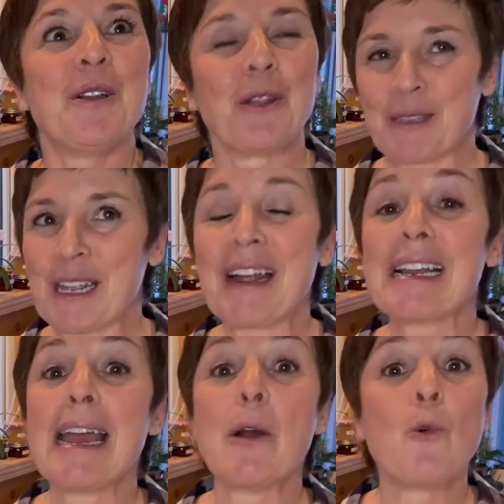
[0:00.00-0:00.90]
non, c'est en
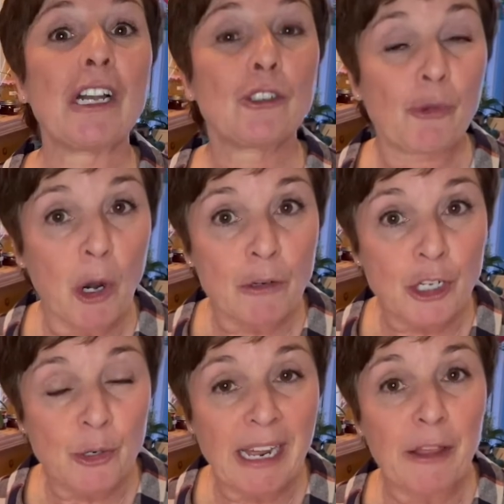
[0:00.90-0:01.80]
anglais, « What grows
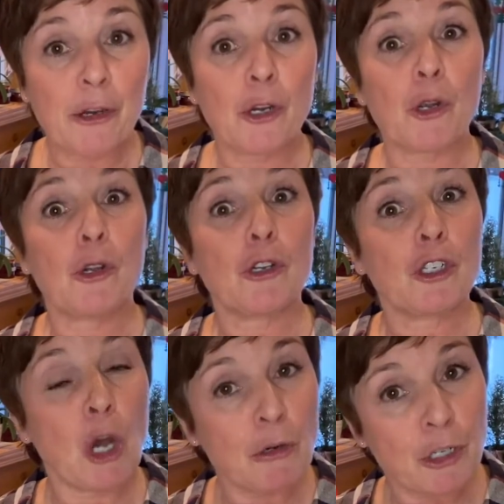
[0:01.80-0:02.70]
together
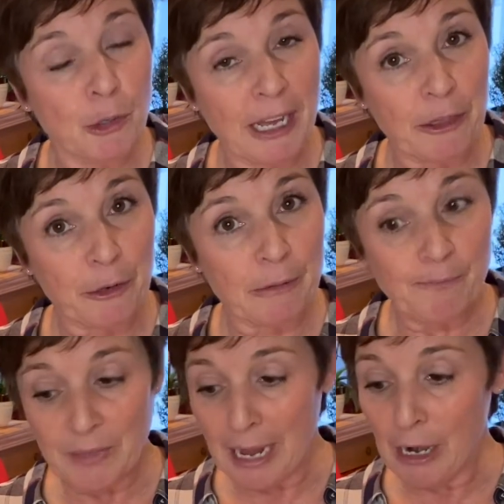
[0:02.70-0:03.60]
goes together ».
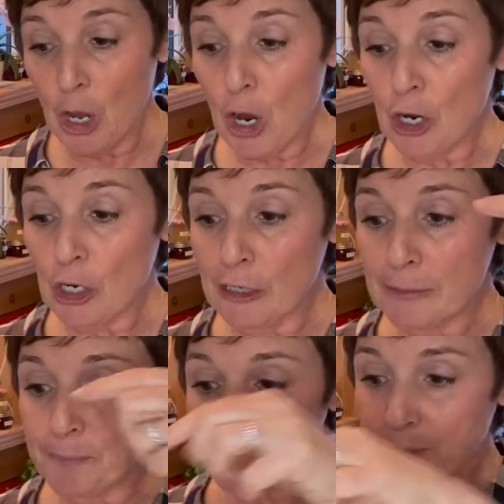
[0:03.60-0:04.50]
Alors, euh,
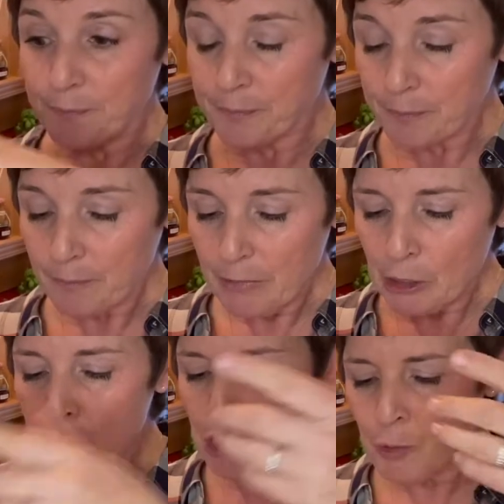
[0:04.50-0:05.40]

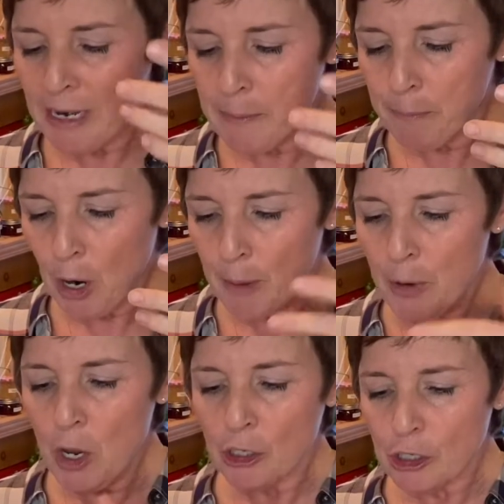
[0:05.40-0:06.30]
que ce soit les pommes,
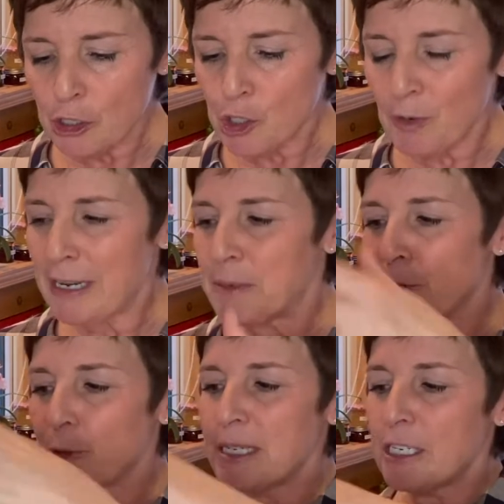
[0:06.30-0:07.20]
que ce soit les petits
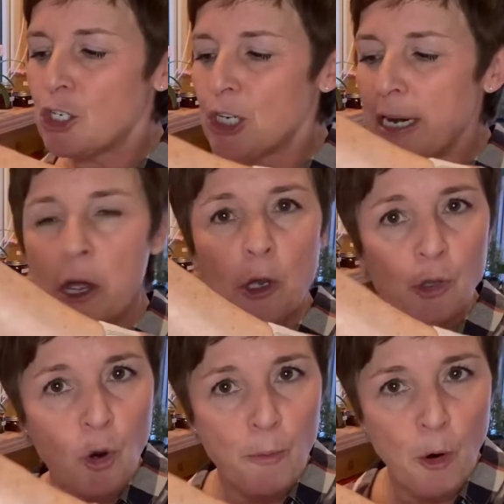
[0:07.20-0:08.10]
fruits séchés,
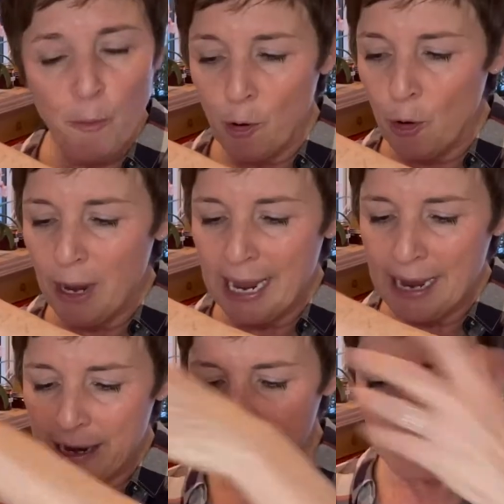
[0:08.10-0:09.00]
nos beaux
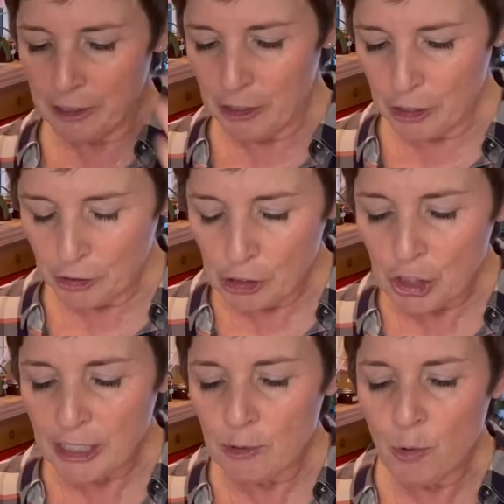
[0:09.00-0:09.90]
bleuets de
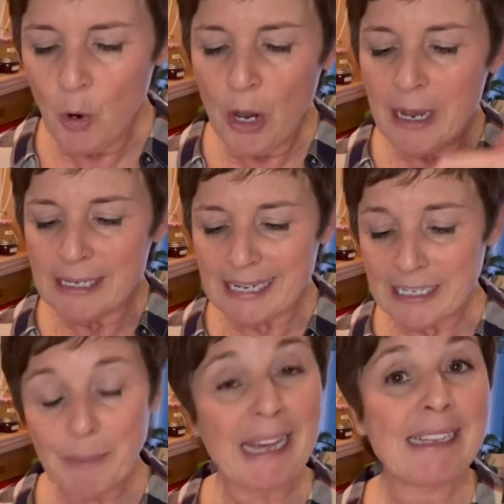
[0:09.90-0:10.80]
chez nous, ça
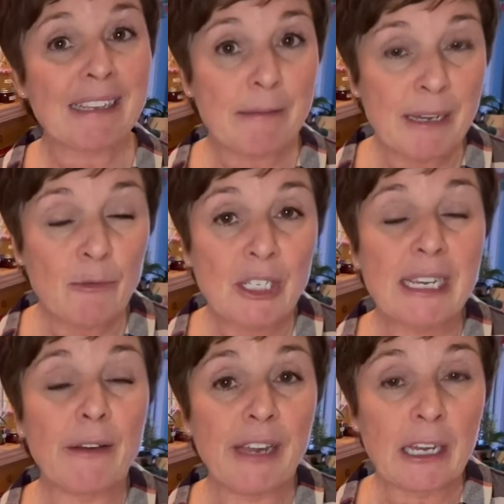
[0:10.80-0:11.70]
se marie très bien aussi
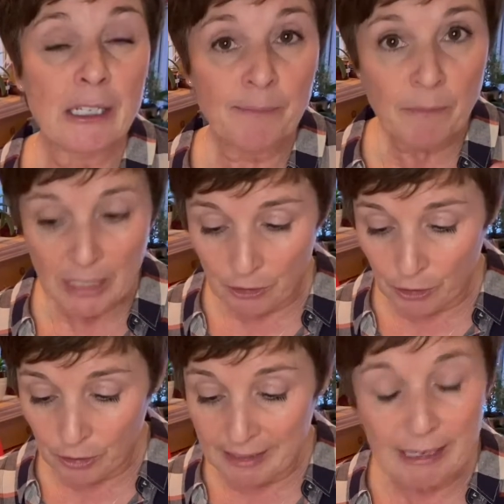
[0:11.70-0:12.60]
avec
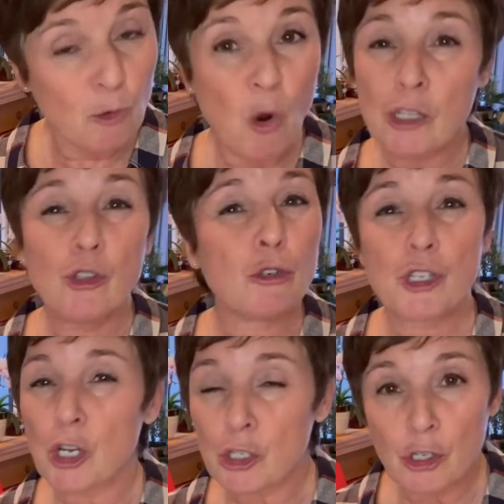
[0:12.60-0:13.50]
des noix, toutes
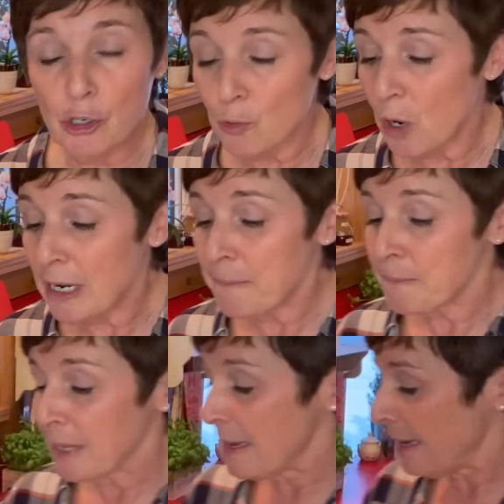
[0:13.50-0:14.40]
sortes de noix.
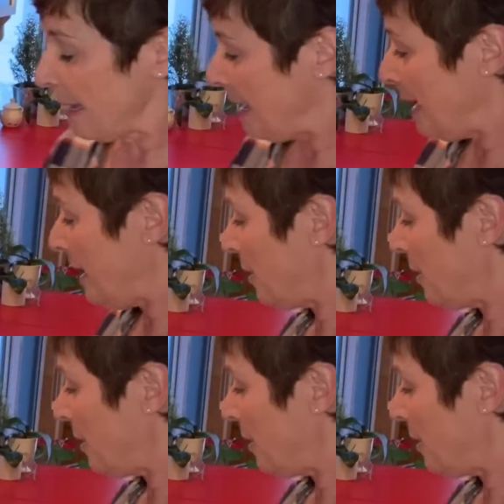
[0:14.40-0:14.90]
Et